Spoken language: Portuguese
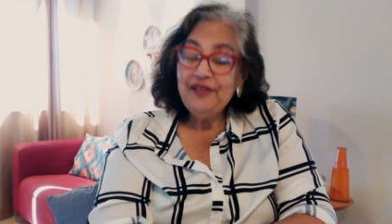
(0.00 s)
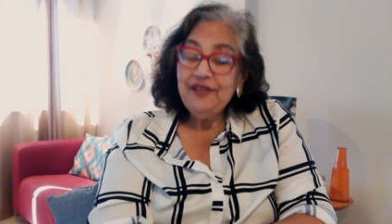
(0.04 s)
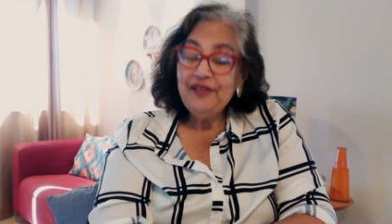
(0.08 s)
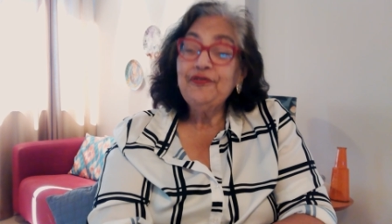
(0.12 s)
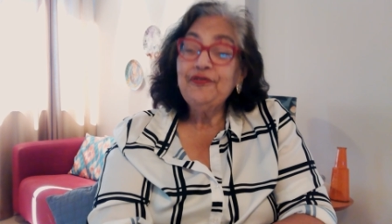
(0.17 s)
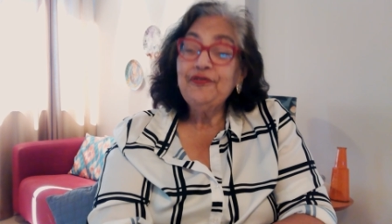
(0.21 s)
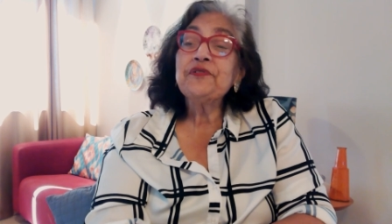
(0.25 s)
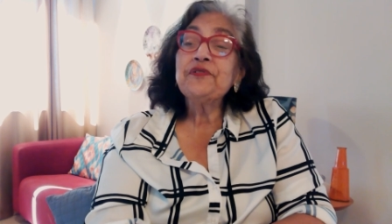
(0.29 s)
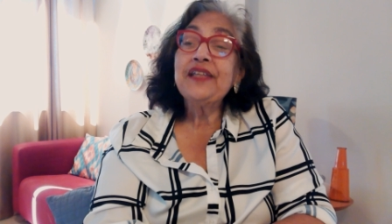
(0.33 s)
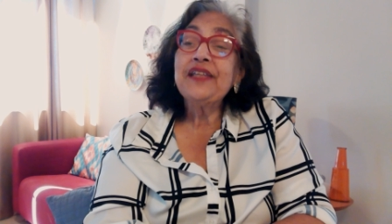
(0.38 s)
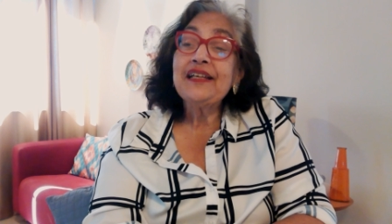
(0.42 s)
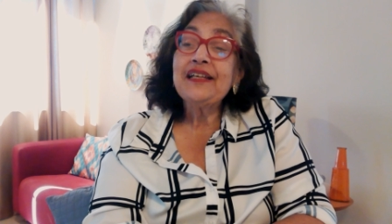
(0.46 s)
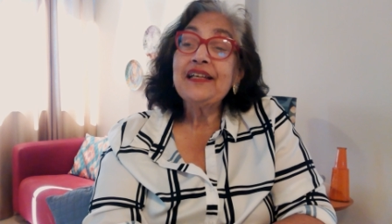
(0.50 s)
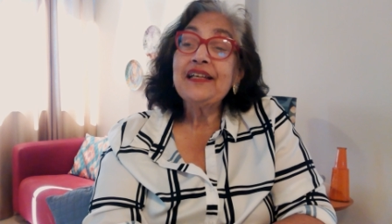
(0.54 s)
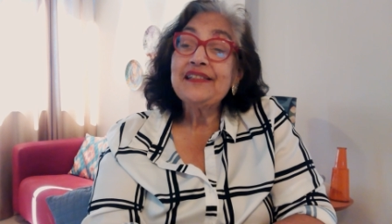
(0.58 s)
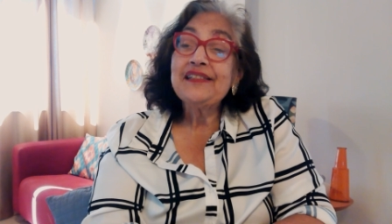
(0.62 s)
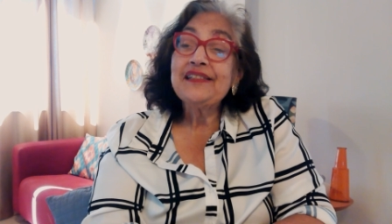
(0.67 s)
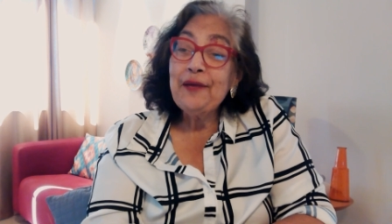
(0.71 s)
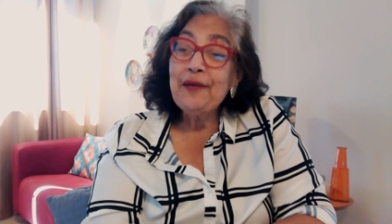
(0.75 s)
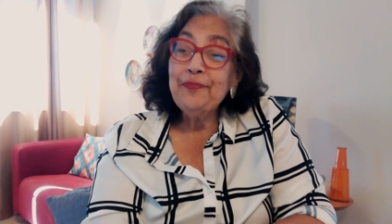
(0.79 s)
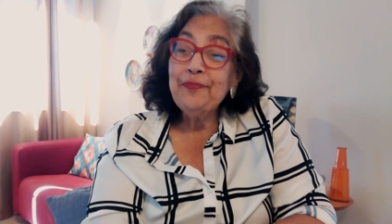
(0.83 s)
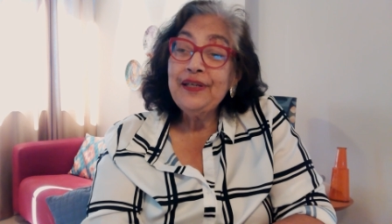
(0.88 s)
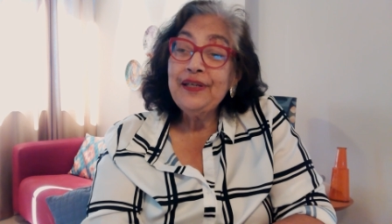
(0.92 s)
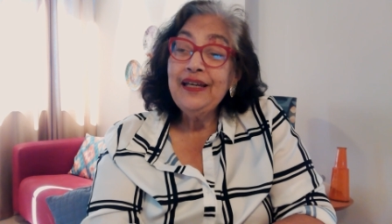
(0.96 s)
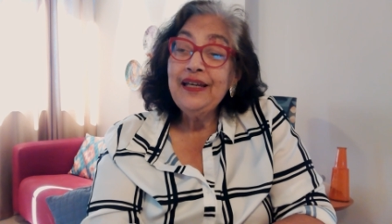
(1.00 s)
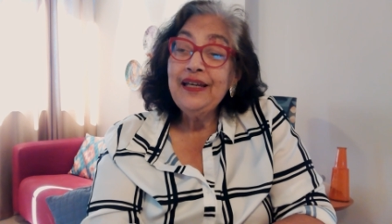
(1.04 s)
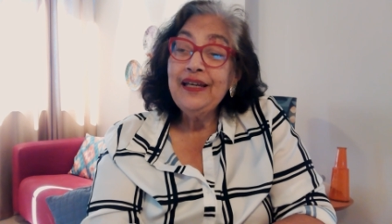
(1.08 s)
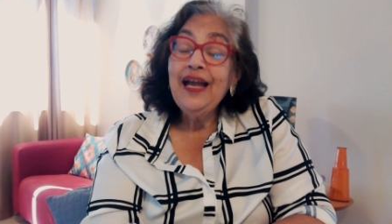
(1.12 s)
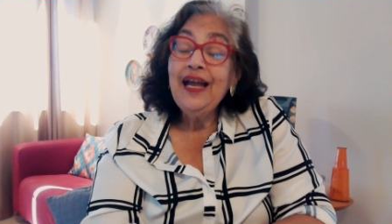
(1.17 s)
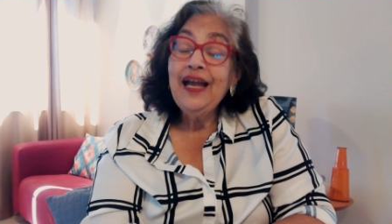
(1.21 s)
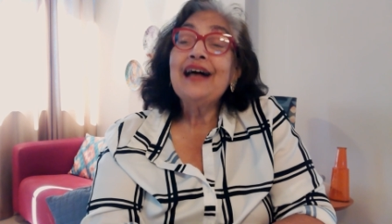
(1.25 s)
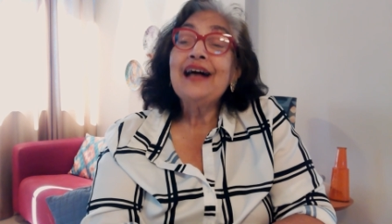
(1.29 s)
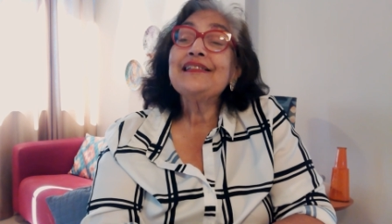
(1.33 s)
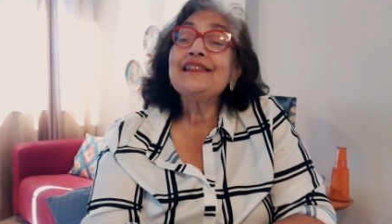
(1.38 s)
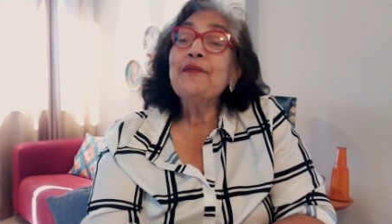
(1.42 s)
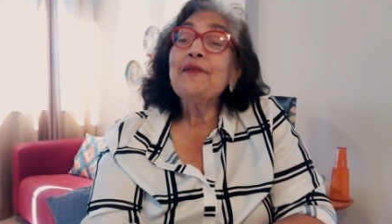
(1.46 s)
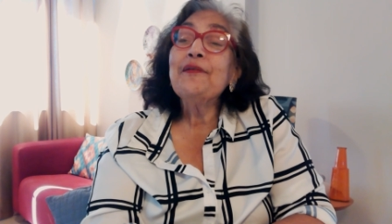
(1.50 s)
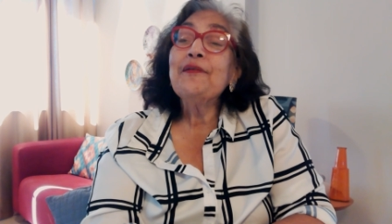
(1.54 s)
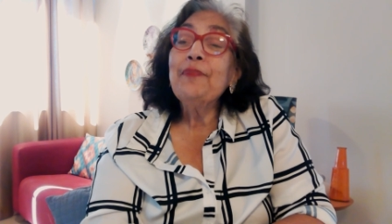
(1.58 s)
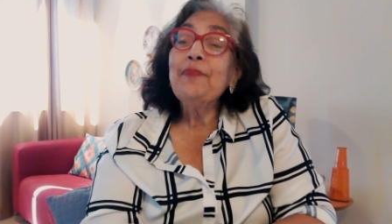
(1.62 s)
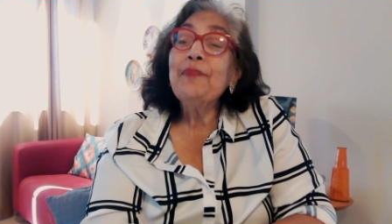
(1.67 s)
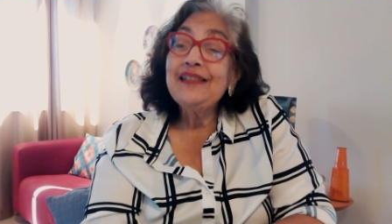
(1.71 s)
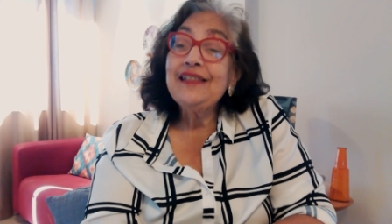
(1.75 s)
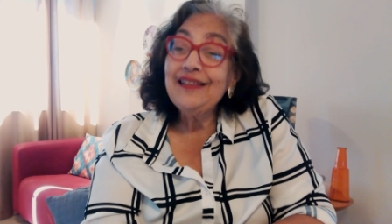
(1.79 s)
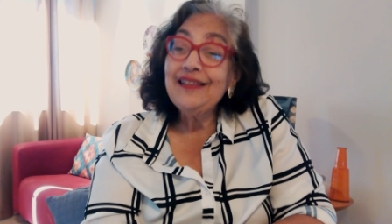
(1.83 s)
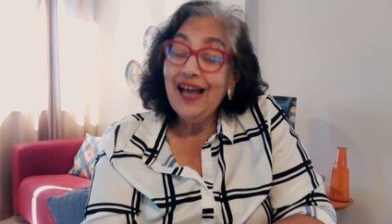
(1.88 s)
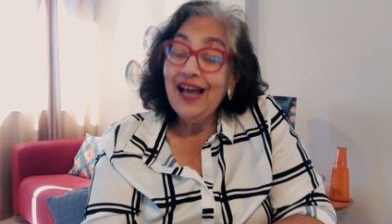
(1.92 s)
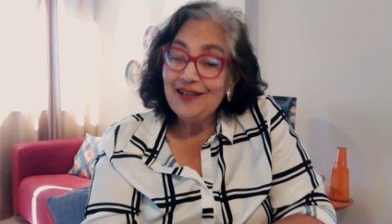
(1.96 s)
E vamos ter sempre a
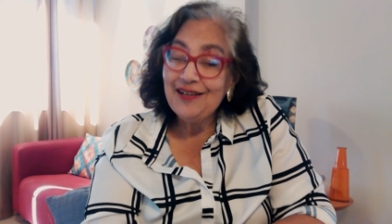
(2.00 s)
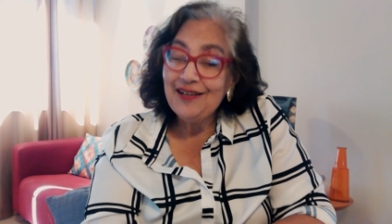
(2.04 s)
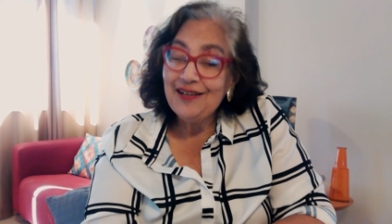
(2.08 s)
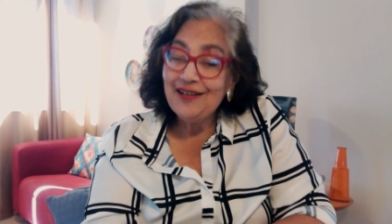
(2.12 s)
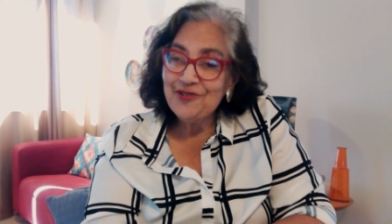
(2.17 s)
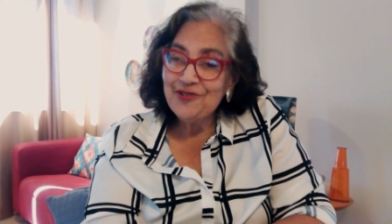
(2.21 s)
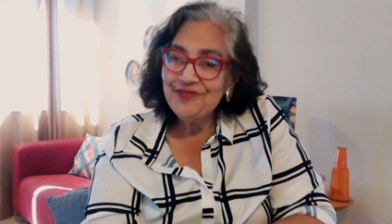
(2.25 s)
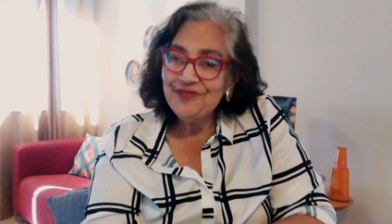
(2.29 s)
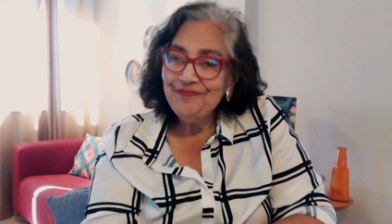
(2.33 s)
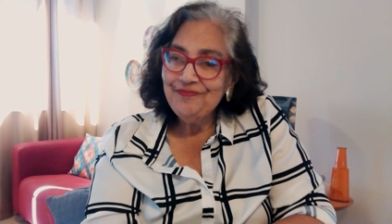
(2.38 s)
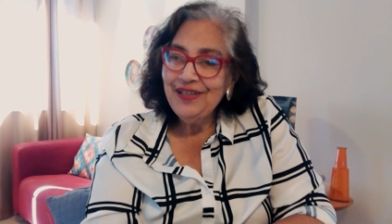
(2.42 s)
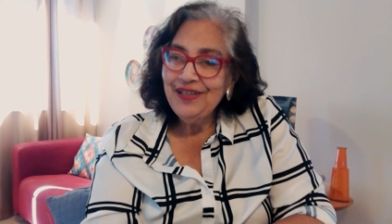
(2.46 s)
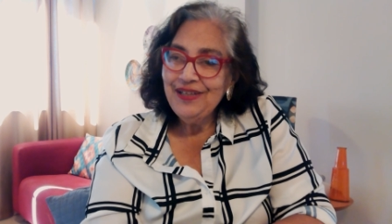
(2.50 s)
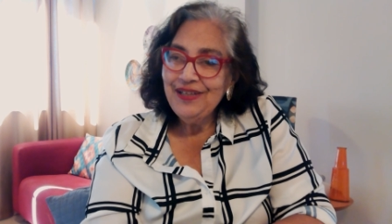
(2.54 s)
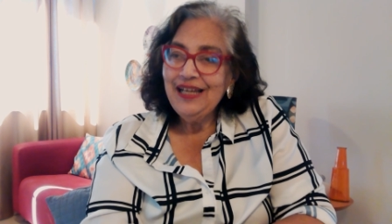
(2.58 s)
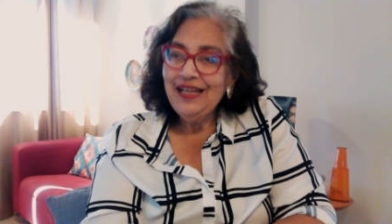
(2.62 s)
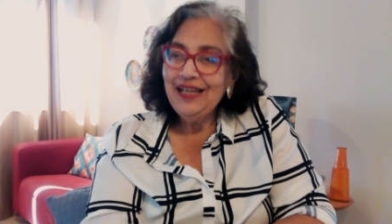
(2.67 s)
simplicidade